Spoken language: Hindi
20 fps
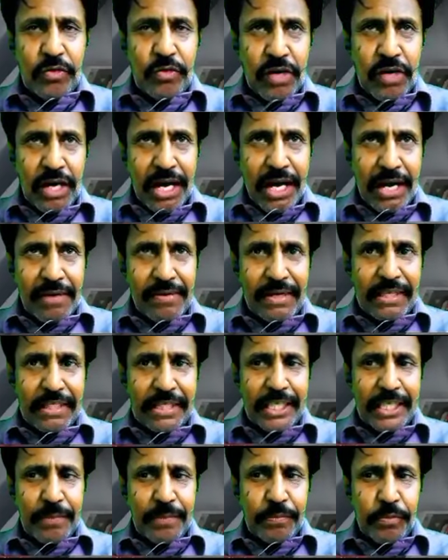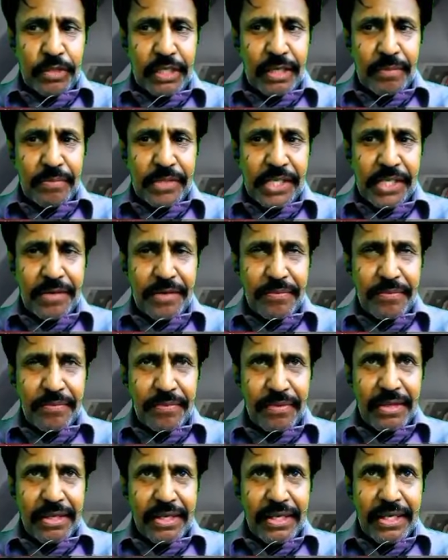प्लेन के जो पहिए होते हैं उन्हें ऊपर की तरफ ले
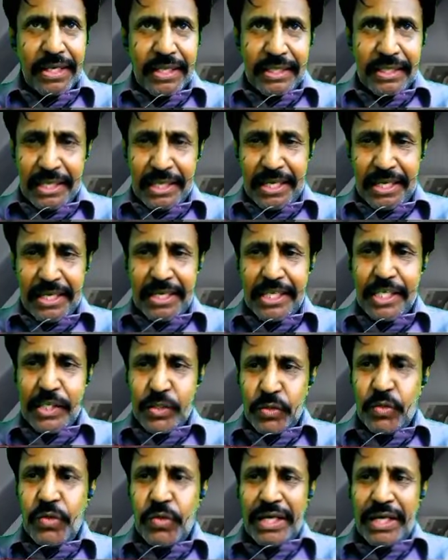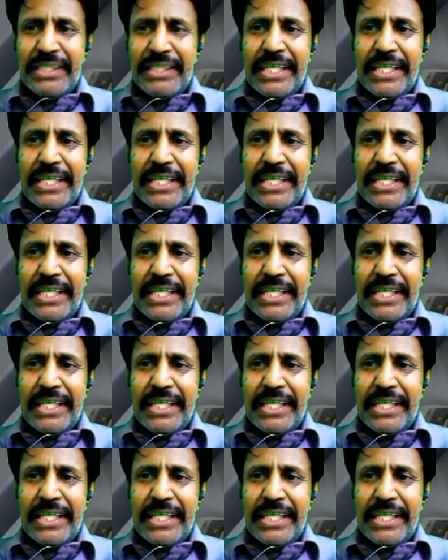लिया जाता है तो इस